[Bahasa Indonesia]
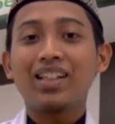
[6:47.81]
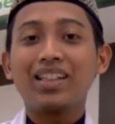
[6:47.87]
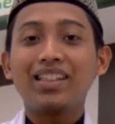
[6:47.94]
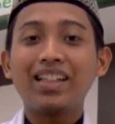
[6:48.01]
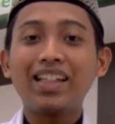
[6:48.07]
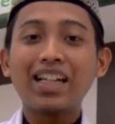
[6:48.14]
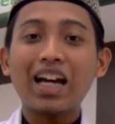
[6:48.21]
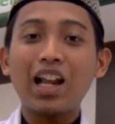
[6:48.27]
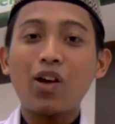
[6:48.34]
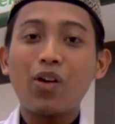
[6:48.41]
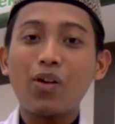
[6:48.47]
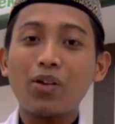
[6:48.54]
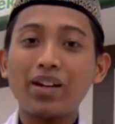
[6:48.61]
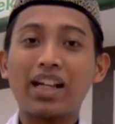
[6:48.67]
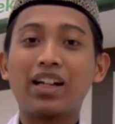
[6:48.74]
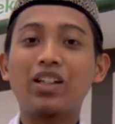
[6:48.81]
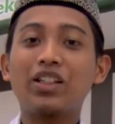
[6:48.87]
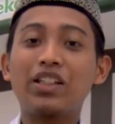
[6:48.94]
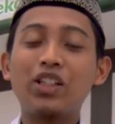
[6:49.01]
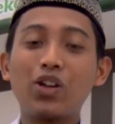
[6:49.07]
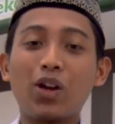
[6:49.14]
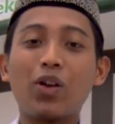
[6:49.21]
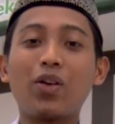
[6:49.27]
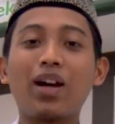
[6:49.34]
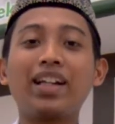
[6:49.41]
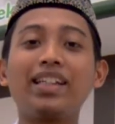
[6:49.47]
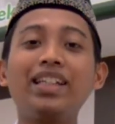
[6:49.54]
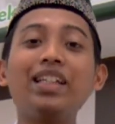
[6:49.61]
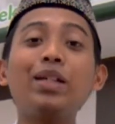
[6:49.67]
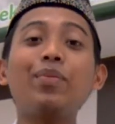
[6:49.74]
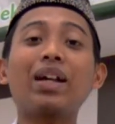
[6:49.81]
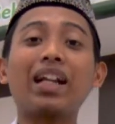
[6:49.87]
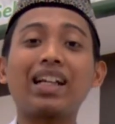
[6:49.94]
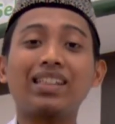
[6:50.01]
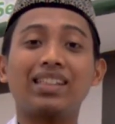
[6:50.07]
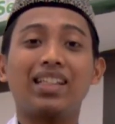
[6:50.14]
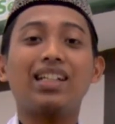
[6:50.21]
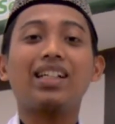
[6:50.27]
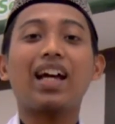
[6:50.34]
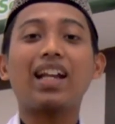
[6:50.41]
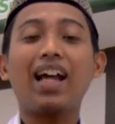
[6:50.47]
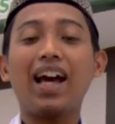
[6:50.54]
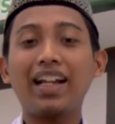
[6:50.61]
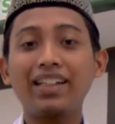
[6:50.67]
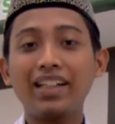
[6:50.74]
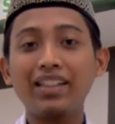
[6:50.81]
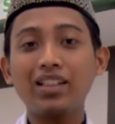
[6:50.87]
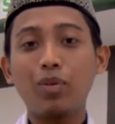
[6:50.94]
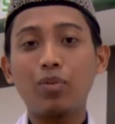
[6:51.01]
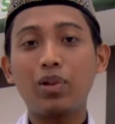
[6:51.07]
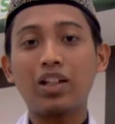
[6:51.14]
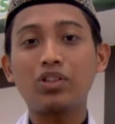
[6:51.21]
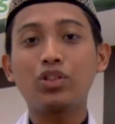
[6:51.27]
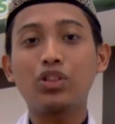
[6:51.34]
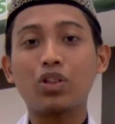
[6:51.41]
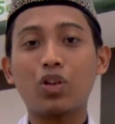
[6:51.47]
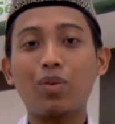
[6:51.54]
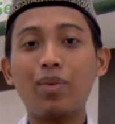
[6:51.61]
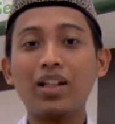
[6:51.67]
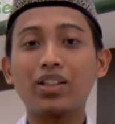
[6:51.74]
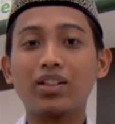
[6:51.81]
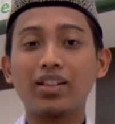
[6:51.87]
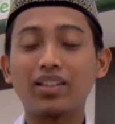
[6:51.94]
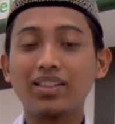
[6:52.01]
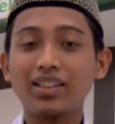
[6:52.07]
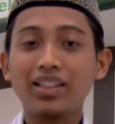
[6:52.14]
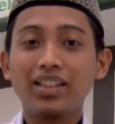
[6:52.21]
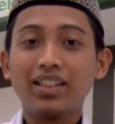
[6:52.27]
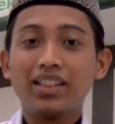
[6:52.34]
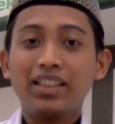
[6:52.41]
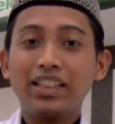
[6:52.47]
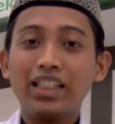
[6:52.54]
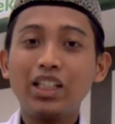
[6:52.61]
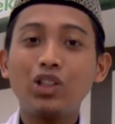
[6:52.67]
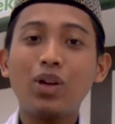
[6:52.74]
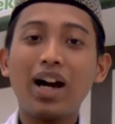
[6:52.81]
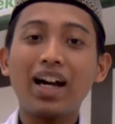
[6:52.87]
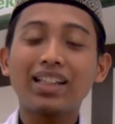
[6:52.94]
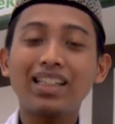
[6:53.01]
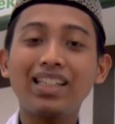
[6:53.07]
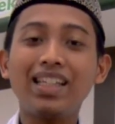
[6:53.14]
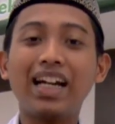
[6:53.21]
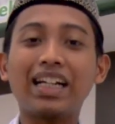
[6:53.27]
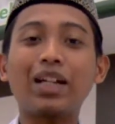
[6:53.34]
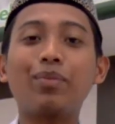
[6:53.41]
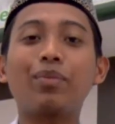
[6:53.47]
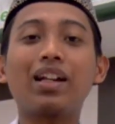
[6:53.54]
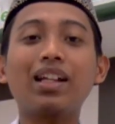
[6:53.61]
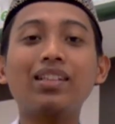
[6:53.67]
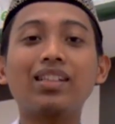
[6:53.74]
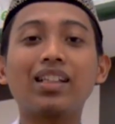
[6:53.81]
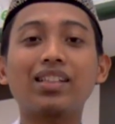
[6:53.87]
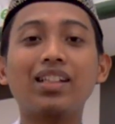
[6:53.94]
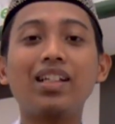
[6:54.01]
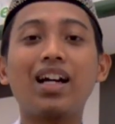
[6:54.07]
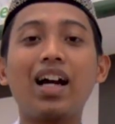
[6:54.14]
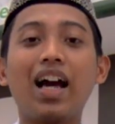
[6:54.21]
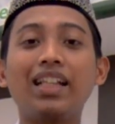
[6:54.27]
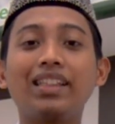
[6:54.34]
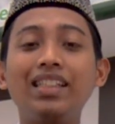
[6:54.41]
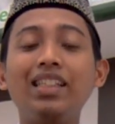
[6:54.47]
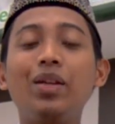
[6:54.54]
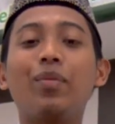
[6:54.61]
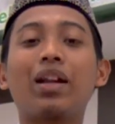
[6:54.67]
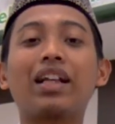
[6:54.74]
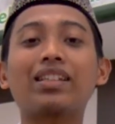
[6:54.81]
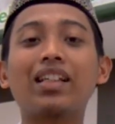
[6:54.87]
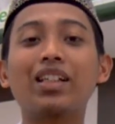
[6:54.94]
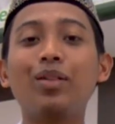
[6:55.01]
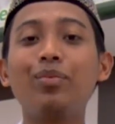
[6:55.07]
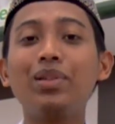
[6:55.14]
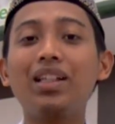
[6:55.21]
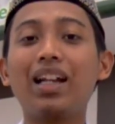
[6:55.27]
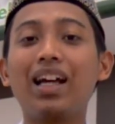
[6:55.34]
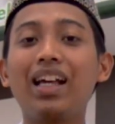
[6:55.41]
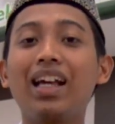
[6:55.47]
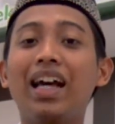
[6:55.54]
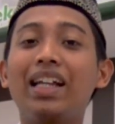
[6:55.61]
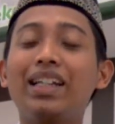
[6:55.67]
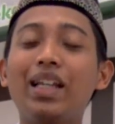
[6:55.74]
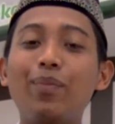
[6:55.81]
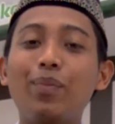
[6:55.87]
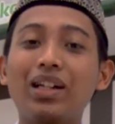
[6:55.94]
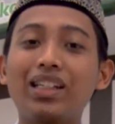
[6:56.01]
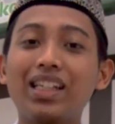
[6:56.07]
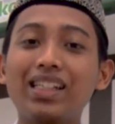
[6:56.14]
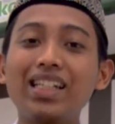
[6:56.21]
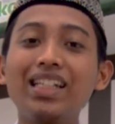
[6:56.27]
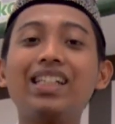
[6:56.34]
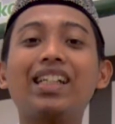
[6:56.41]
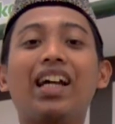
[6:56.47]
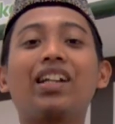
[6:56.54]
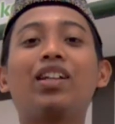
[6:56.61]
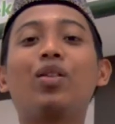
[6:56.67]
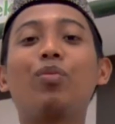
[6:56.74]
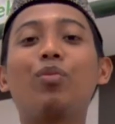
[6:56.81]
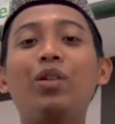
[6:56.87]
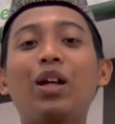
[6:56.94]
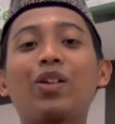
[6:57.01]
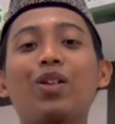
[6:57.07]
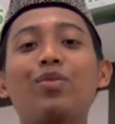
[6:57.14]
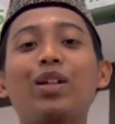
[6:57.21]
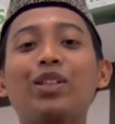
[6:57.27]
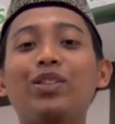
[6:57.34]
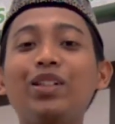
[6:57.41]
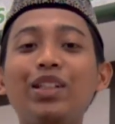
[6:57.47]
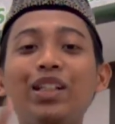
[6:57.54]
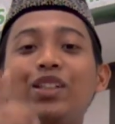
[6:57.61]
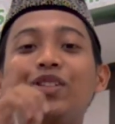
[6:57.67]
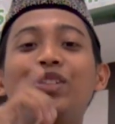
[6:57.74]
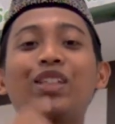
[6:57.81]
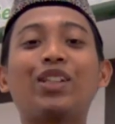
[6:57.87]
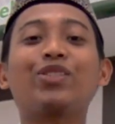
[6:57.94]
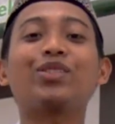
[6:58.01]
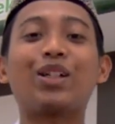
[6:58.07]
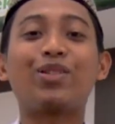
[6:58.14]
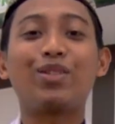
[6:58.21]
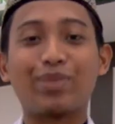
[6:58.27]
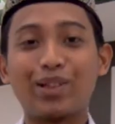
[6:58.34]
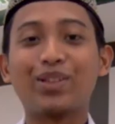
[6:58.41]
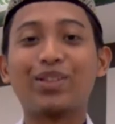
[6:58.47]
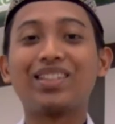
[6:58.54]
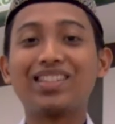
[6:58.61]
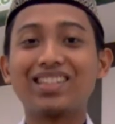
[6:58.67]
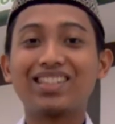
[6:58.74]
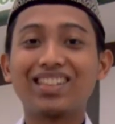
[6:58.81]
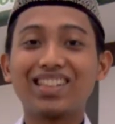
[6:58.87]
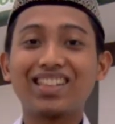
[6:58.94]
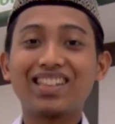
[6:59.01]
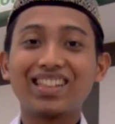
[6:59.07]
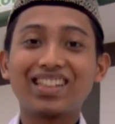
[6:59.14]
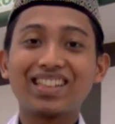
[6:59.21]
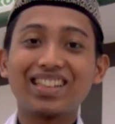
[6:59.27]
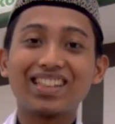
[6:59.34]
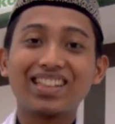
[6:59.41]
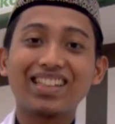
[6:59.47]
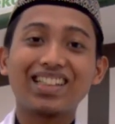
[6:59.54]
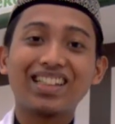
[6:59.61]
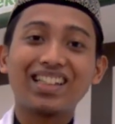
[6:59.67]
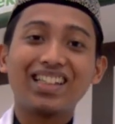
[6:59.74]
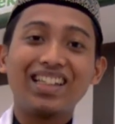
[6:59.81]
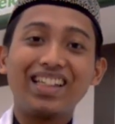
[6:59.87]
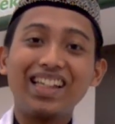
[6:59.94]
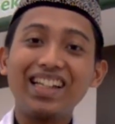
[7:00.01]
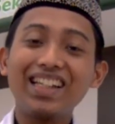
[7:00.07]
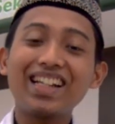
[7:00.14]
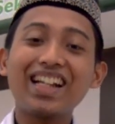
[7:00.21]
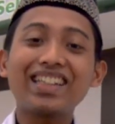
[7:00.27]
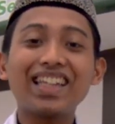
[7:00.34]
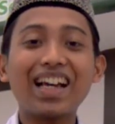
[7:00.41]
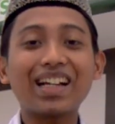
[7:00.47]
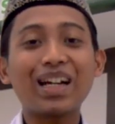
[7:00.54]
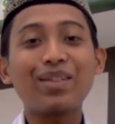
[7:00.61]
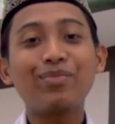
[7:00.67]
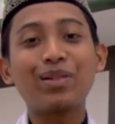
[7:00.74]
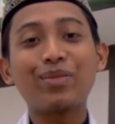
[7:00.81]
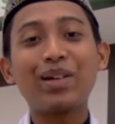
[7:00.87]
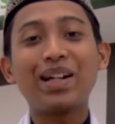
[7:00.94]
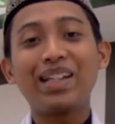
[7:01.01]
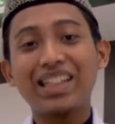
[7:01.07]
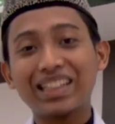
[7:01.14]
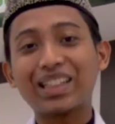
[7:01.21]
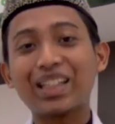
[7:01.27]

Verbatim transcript: jadi kalau orang di golongan ini merasakan hadirnya bulan suci Ramadan, itu hatinya akan merasa senang, hatinya merasa gembira dan menginginkan bulan Ramadan itu satu tahun penuh. Ini nanti akan berbanding